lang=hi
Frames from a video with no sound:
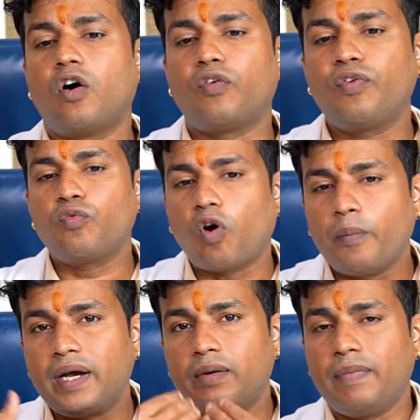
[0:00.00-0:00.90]
और
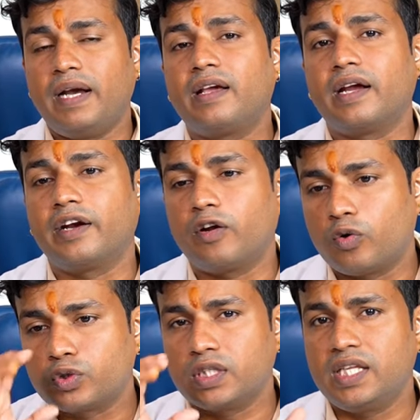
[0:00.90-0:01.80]
वॉमिट मेडिकेटेड
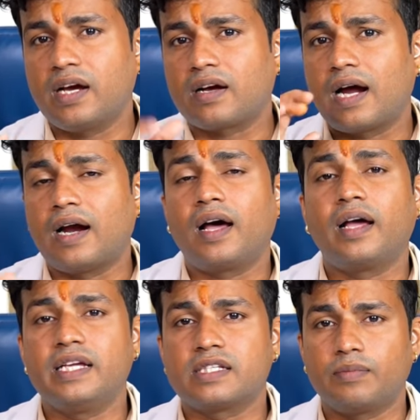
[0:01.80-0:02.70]
औषधियाँ काढ़ा
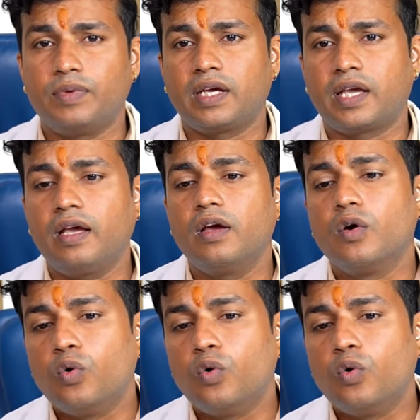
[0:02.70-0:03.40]
ये सब दे के